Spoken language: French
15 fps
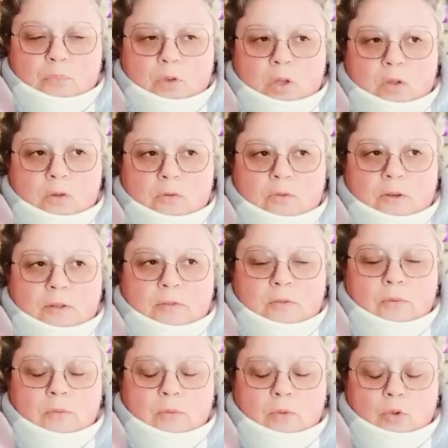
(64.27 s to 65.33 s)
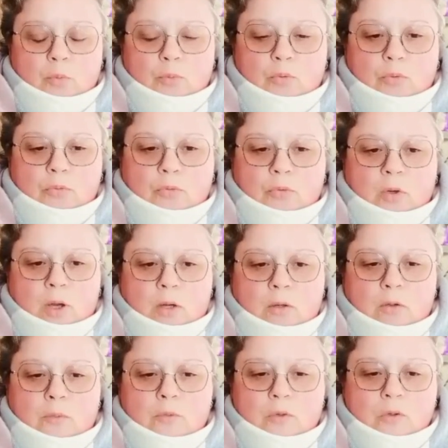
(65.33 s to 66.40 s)
une façon de pouvoir
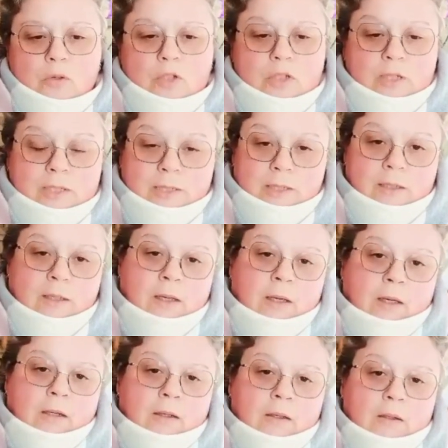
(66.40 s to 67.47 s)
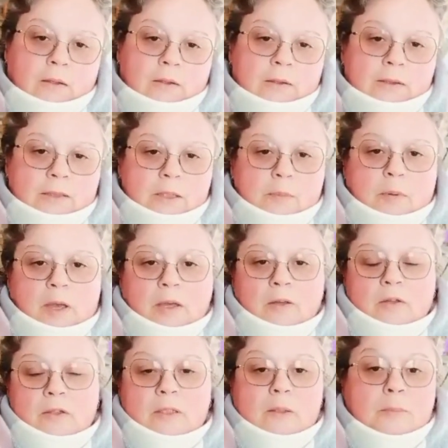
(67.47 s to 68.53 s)
mieux gérer euh, ces périodes
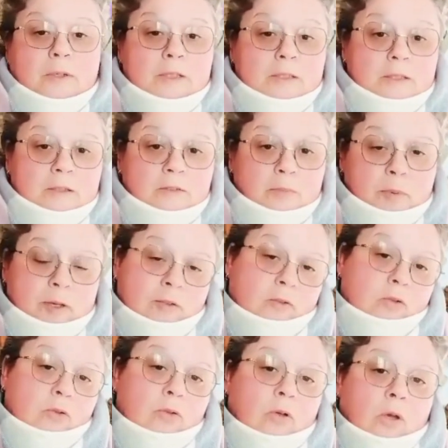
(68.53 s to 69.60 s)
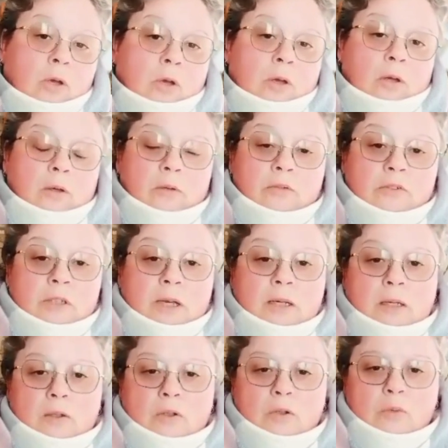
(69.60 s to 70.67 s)
dépressives parce que via la
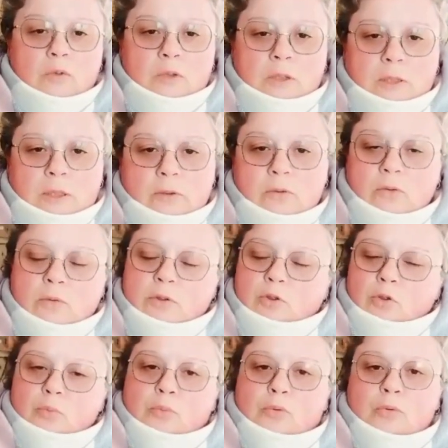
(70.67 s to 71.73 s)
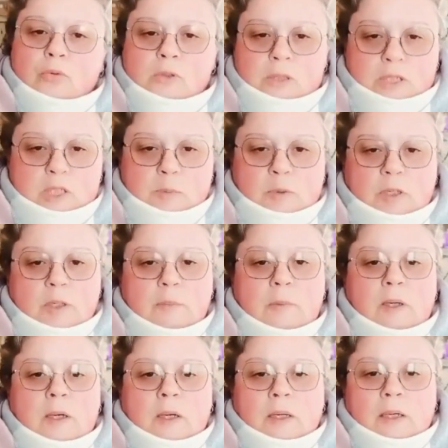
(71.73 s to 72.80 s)
communication, parce que plus on s'exprime
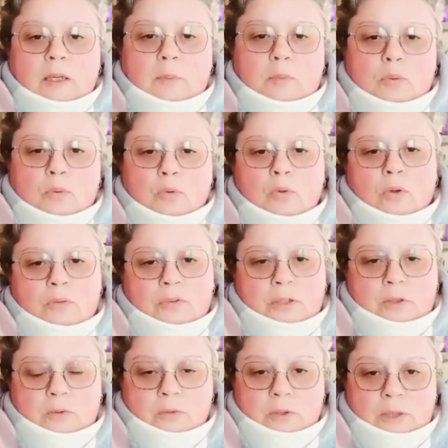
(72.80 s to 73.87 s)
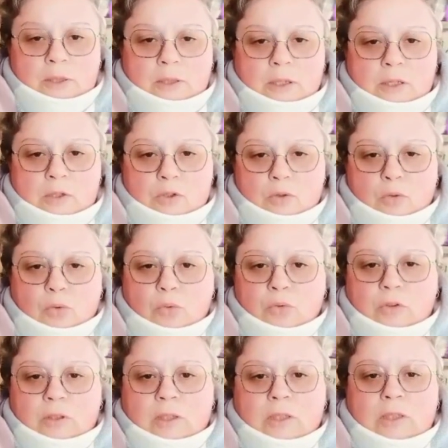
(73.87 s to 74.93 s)
et plus en fait on dégage tout ce
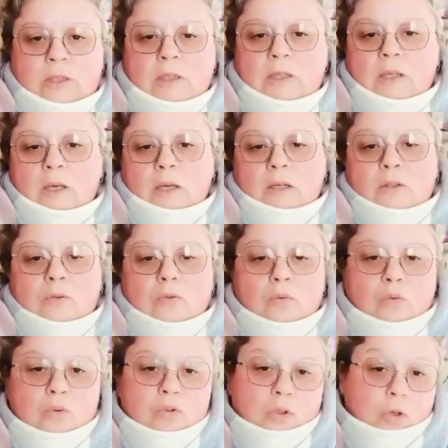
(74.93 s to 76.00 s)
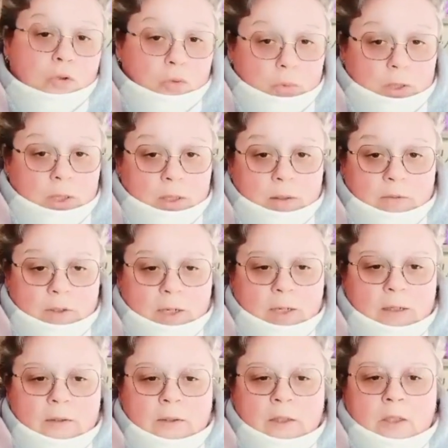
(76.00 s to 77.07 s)
qui nous ennuie, voilà,
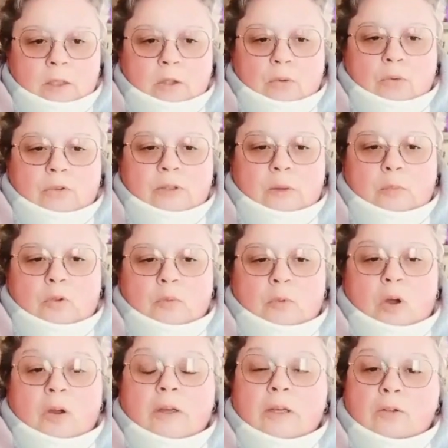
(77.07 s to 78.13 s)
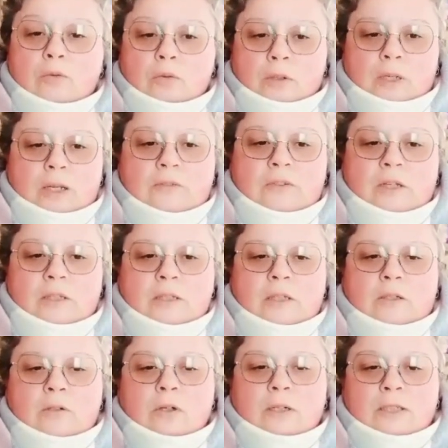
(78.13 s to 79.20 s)
tout simplement. Et donc la verte qui
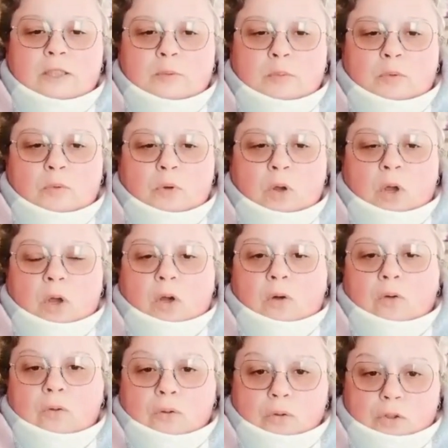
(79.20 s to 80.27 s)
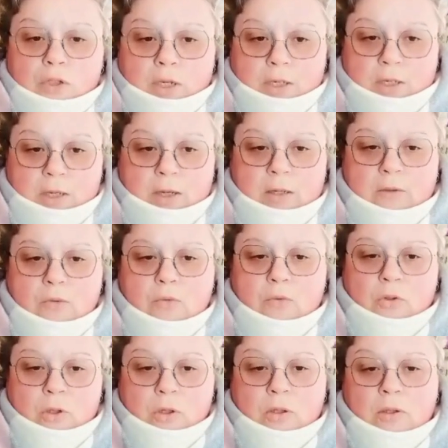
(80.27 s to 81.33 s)
correspond au chakra du
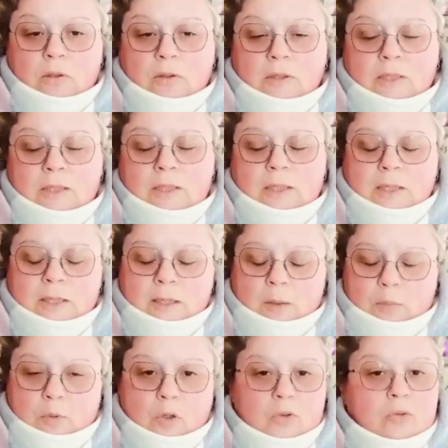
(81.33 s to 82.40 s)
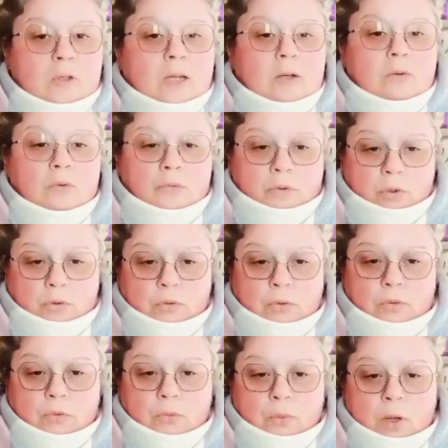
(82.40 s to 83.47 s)
cœur, qui elle apporte de la confiance en
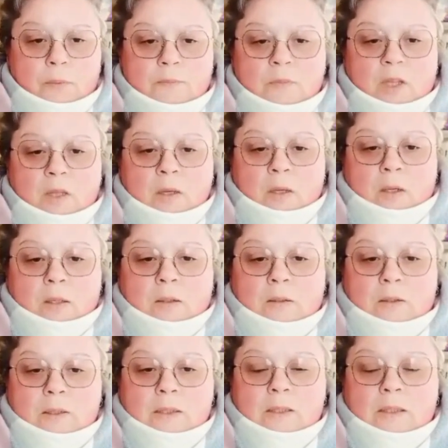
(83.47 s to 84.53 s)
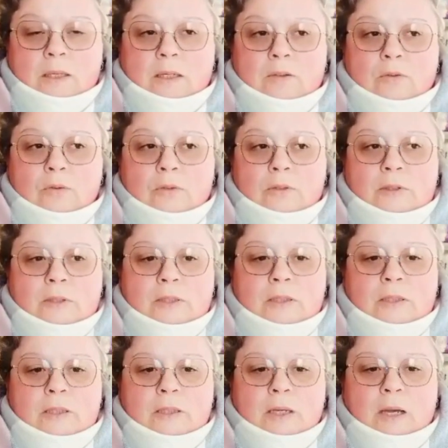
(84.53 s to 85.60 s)
soi, euh, qui aide
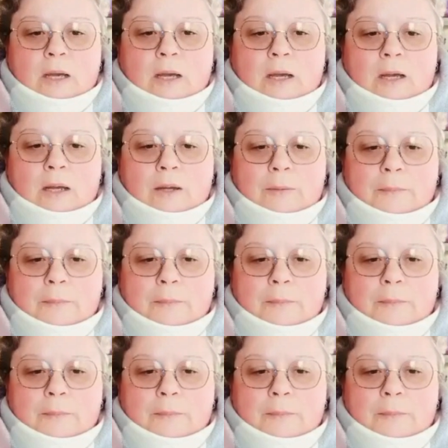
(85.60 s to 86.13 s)
aussi à,